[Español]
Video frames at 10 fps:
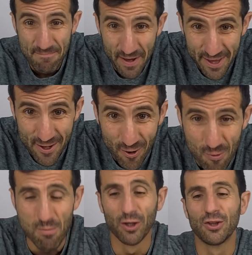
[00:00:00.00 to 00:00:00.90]
pedido
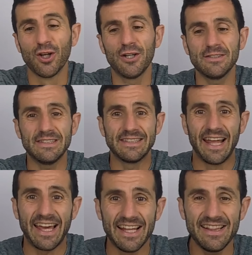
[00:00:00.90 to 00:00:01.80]
un montón de
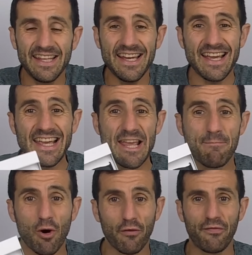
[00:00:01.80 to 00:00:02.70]
gente y
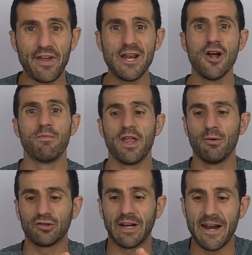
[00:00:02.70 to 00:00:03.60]
por fin lo
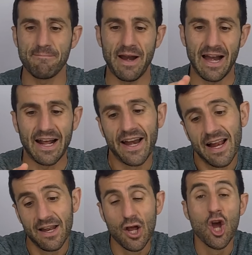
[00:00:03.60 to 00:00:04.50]
podemos traer para el canal.